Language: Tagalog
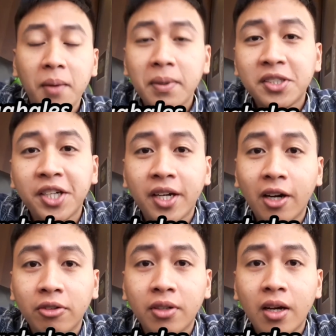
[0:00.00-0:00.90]
Nakapag-check
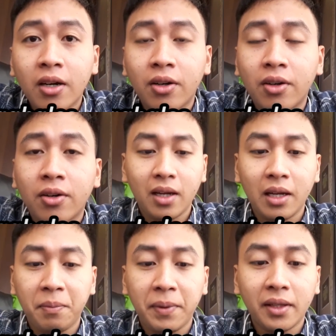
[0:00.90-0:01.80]
out na ako.
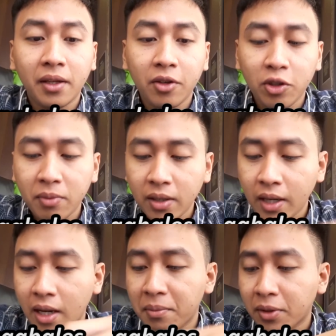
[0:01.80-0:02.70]
Kaligpit rin ako ng mga
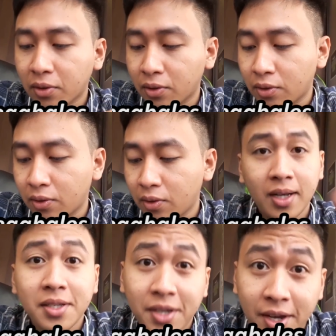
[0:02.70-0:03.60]
gamit ko.
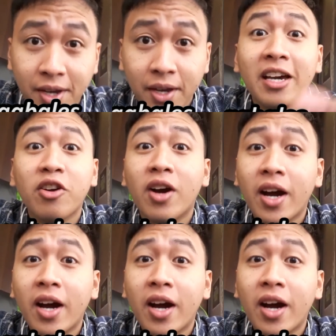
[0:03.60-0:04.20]
Kasi ngayong